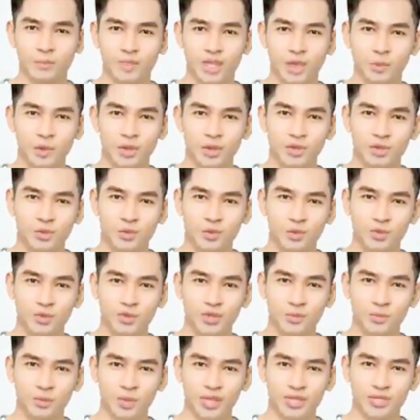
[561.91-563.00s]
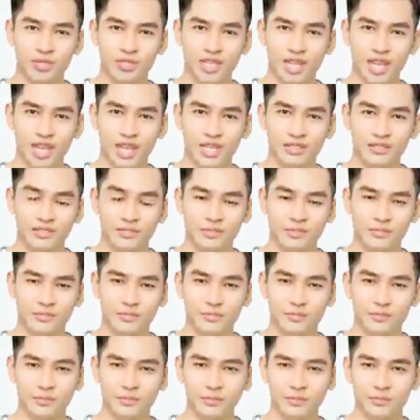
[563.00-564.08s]
dan akhirnya menyatu
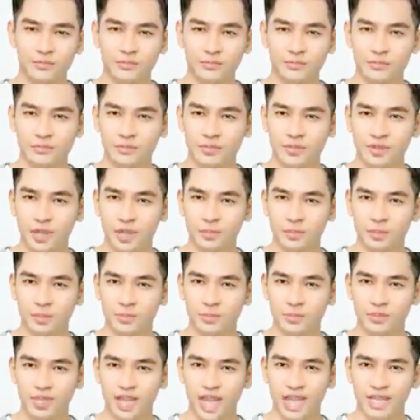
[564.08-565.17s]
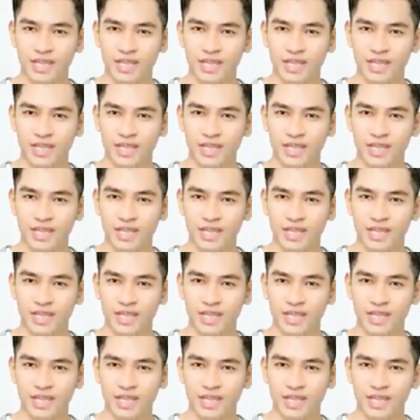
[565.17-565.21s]
dengan tubuh fisiknya.